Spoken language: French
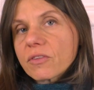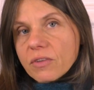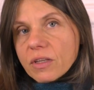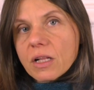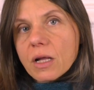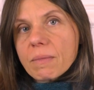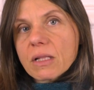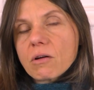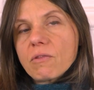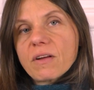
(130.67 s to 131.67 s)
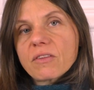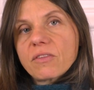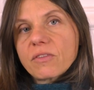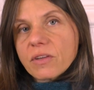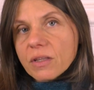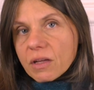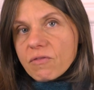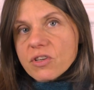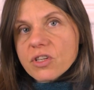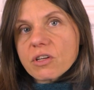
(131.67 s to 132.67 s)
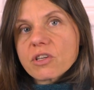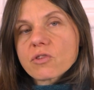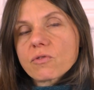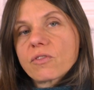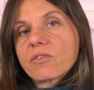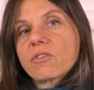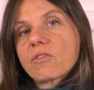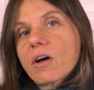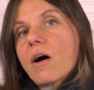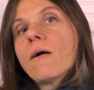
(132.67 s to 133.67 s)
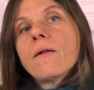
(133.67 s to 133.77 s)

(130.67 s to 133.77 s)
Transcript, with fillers: essayer de les remettre en phase, essayer de réfléchir les choses, etc.